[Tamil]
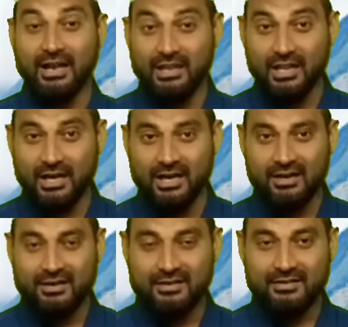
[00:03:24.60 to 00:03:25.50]

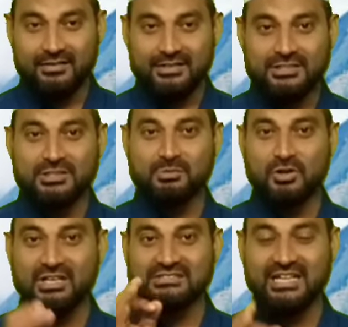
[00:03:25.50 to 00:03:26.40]
அல்லாஹ் இது
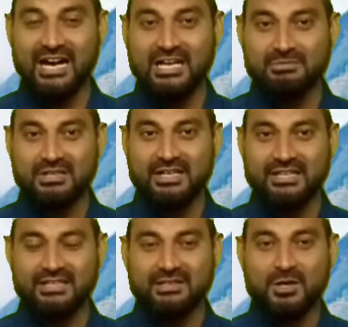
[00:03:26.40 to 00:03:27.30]
போன்ற ஜாலிம்களை
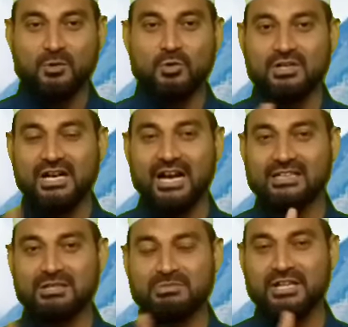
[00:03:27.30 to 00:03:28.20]
ஒரு
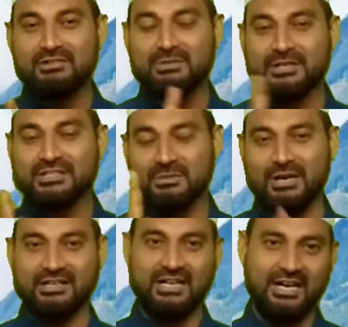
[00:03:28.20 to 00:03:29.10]
காலத்தில் நேர்வழிப்படுத்த
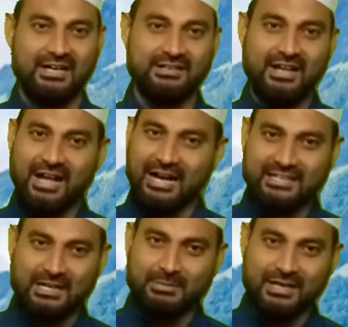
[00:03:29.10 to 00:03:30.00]
மாட்டான்
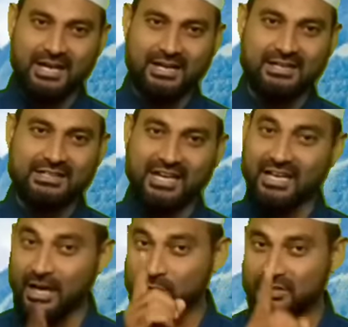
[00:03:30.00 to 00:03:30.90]
அக்கிரமக்காரர்களுக்கு
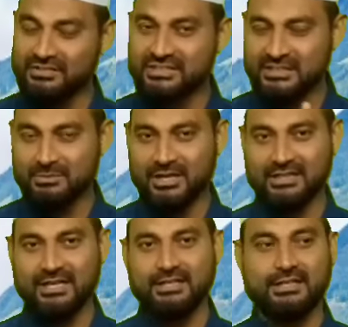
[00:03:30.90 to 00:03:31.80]
அல்லாஹ் உதவி செய்ய
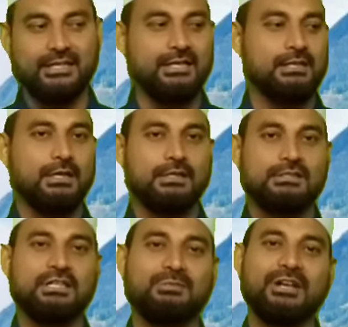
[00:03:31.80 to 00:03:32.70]
மாட்டான் என்று
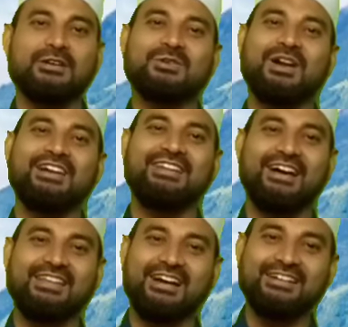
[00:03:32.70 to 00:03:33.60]
திருமறை குரானிலே
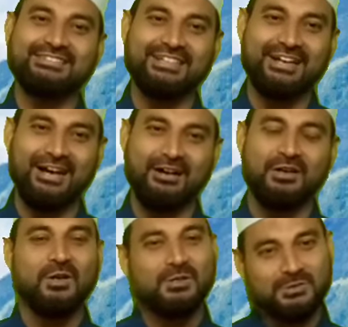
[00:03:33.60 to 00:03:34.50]
அல்லாஹ் என்ன செய்கிறான்
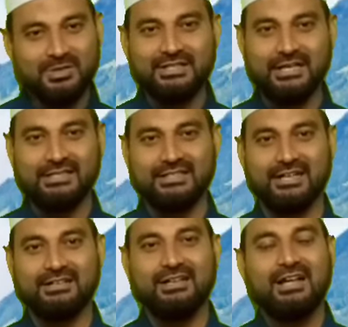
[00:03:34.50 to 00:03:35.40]
சொல்லி
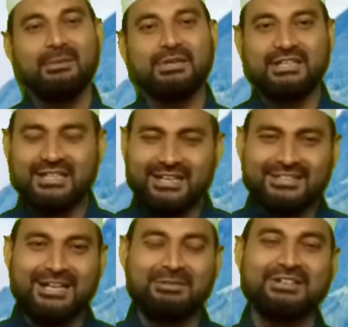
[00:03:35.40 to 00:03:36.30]
காட்டுகிறான் இப்போ
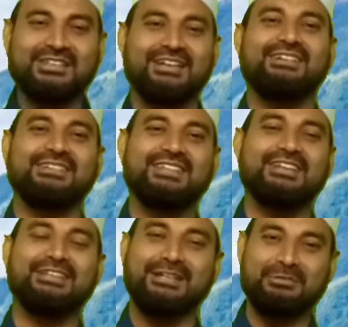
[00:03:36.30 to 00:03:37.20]
இதுலேருந்து நமக்கு என்ன
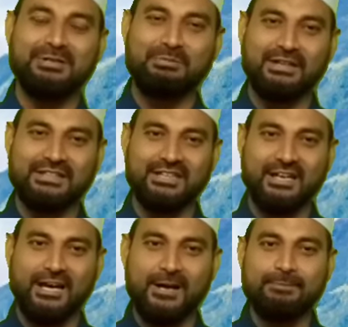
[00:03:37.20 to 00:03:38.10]
தெரியுது அப்படின்னு
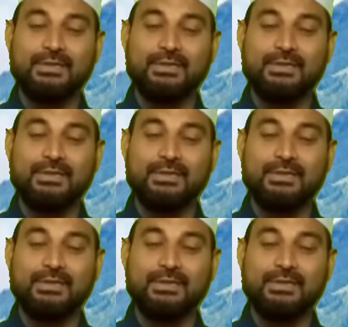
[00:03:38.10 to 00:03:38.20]
பார்த்தீங்கன்னா